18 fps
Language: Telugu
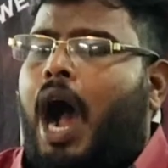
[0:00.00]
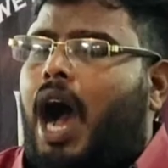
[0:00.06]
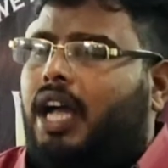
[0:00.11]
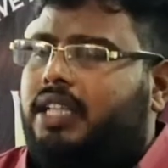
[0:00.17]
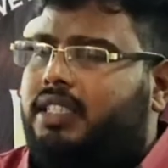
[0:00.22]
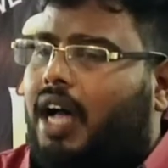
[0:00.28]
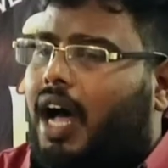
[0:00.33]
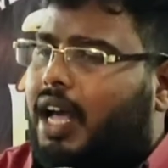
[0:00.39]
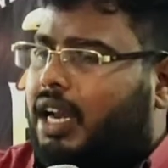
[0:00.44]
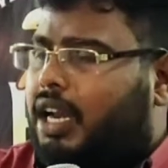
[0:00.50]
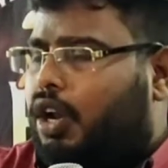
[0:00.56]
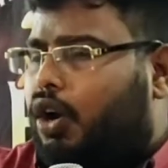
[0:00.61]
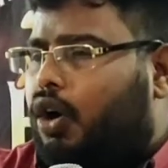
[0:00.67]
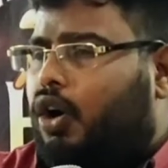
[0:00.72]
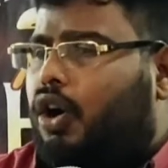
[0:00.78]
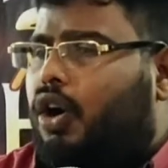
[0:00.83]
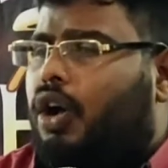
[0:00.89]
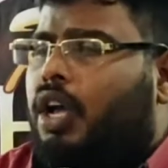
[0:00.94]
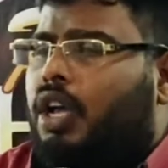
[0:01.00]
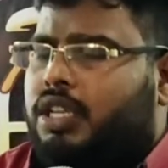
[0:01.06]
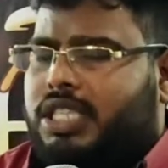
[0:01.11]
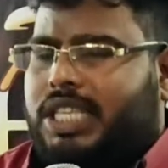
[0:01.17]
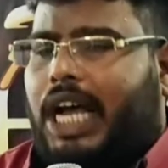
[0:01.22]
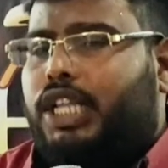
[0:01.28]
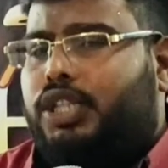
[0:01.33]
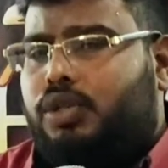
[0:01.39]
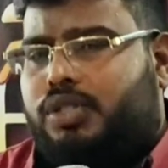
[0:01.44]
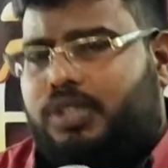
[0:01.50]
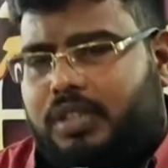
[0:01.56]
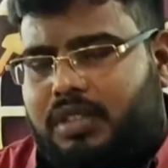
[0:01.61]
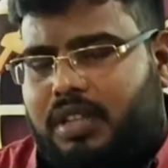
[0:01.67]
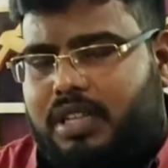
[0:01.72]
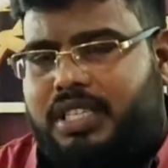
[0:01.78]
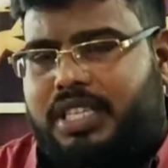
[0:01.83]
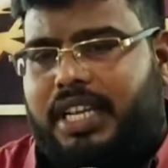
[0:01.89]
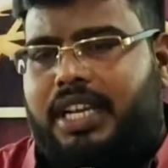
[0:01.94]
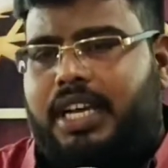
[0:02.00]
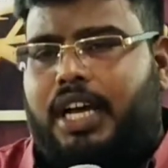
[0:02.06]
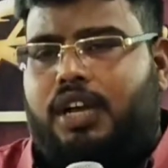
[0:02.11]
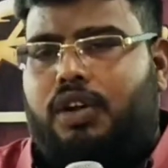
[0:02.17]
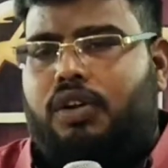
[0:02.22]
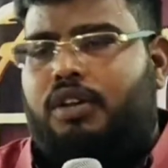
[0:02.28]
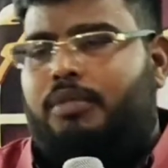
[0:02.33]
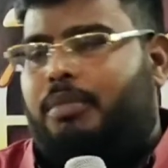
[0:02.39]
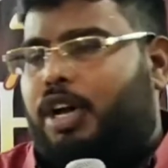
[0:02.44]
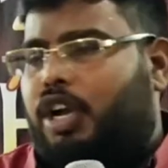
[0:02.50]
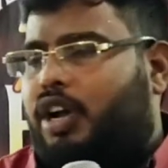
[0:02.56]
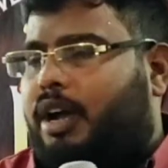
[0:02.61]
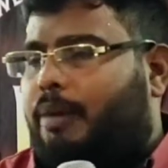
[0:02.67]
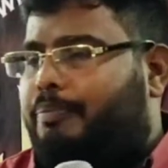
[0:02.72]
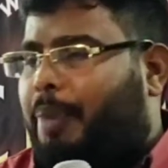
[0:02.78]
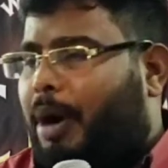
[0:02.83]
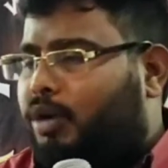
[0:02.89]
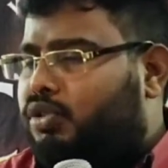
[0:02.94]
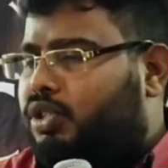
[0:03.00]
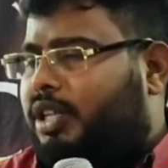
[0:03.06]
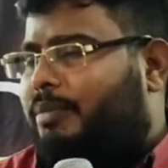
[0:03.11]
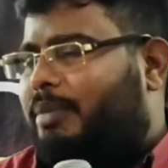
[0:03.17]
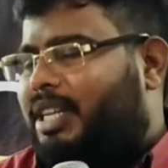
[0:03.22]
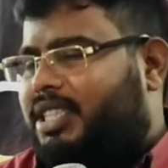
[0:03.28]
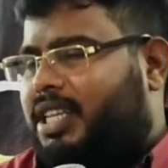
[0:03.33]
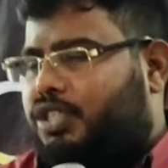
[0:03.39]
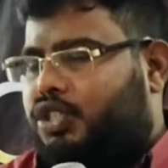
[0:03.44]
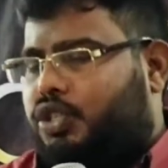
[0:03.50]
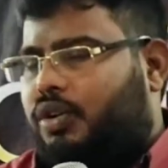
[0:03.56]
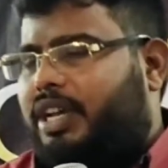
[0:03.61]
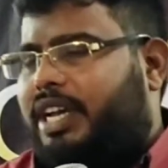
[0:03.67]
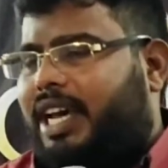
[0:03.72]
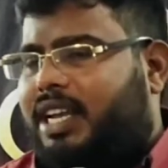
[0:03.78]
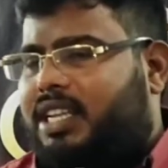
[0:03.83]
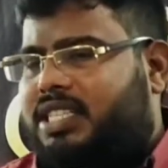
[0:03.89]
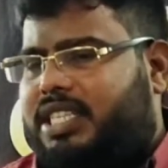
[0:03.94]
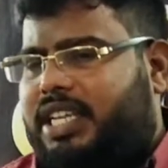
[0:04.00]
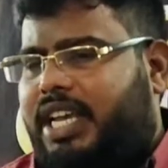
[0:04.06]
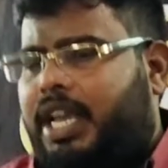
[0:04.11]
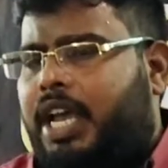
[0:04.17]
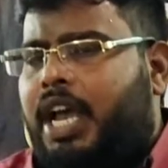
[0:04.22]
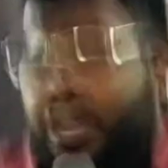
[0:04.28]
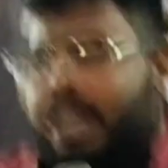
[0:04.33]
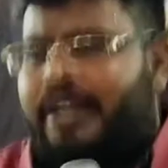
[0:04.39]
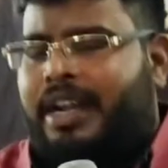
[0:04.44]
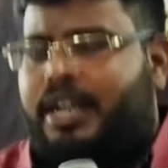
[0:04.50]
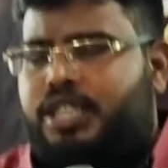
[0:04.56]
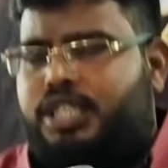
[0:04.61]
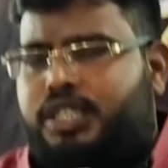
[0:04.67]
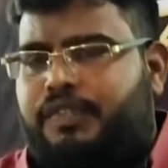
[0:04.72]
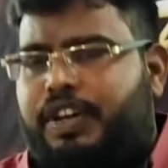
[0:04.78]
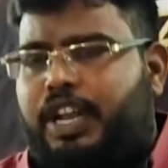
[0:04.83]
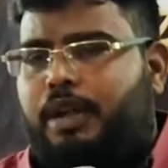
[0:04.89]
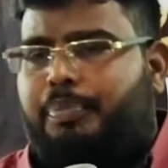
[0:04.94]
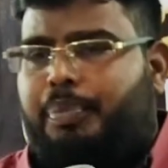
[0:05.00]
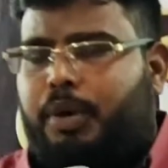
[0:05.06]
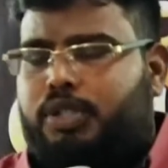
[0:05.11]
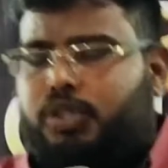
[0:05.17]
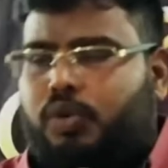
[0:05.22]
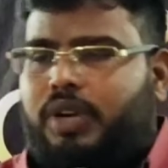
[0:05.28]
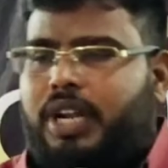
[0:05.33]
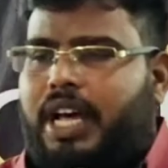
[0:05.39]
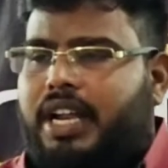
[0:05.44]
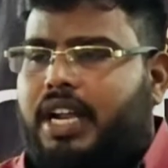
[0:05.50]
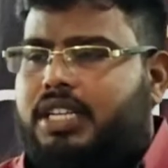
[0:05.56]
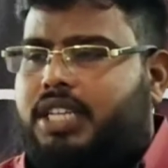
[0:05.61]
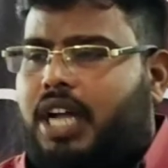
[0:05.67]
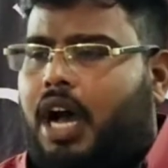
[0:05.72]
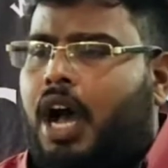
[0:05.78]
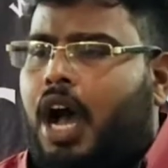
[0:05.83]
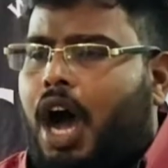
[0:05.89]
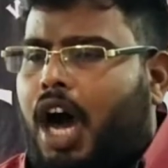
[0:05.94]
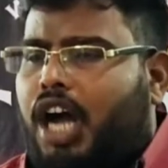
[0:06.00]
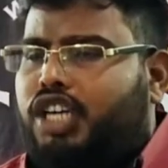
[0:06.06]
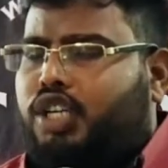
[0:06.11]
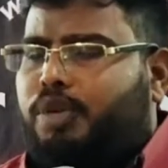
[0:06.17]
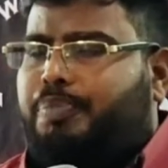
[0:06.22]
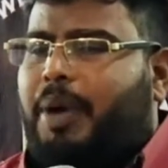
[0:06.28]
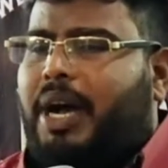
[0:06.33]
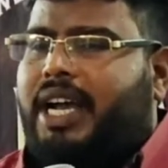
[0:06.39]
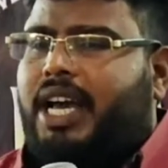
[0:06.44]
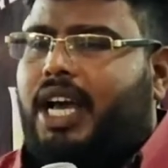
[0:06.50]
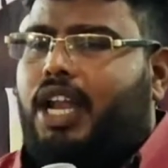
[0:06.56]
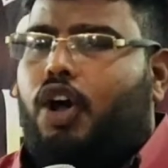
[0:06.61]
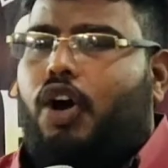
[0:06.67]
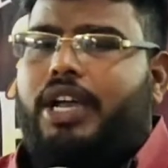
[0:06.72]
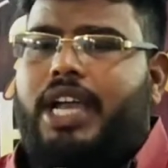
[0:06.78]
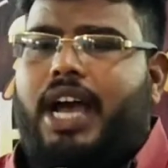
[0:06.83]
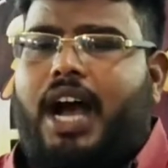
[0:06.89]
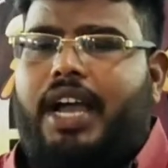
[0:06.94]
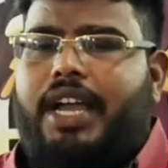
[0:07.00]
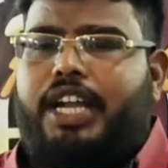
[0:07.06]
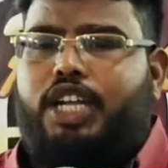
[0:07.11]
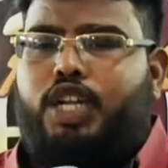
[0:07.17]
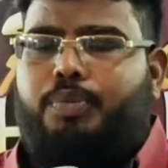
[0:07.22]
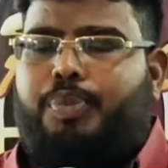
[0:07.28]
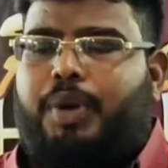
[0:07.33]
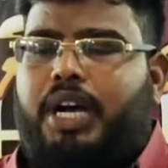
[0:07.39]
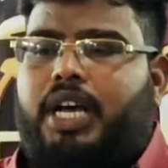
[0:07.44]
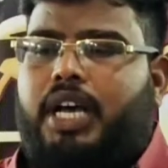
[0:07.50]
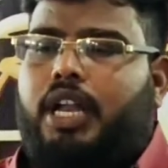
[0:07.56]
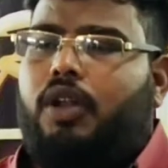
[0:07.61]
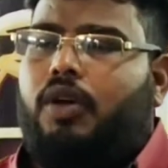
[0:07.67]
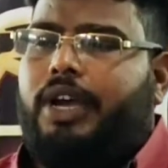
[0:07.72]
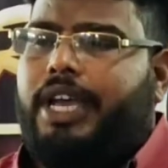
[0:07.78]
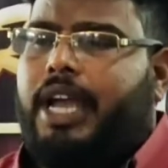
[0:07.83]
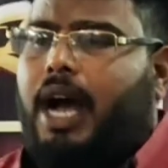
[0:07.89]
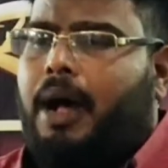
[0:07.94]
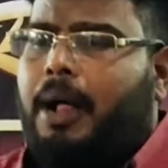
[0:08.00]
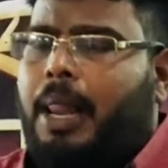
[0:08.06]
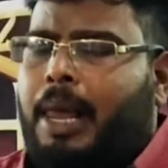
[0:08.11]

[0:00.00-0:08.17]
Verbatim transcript: ఆ దారిలో సాధు సుందర్ సింగ్ గారును మరొక బౌద్ధ మతస్థుడు కలిసి నడిచి వెళ్ళిపోతున్నారట అటుపక్క లోయ ఇటుపక్క లోయ